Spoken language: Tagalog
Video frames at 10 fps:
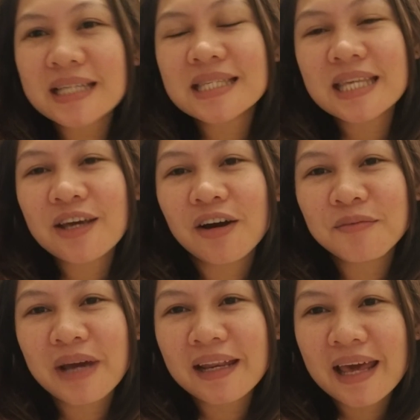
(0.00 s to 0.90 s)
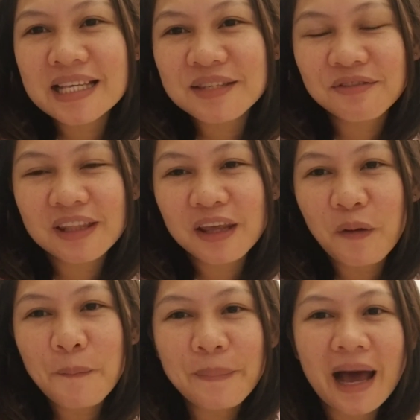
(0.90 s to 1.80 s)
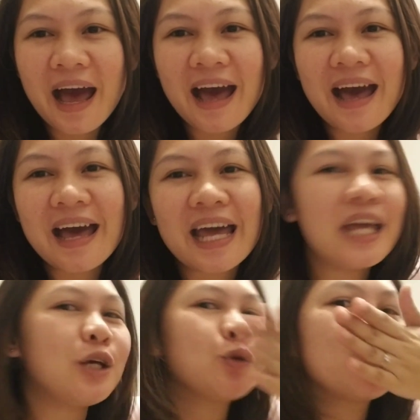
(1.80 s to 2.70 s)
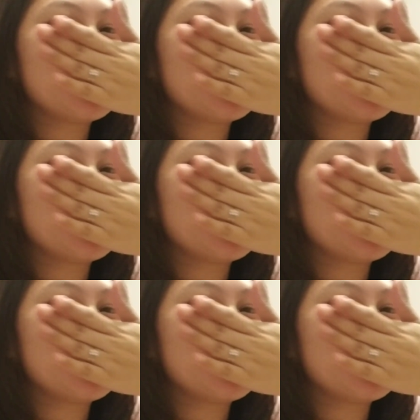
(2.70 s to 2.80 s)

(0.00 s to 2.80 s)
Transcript: and see you on my next video. Bye!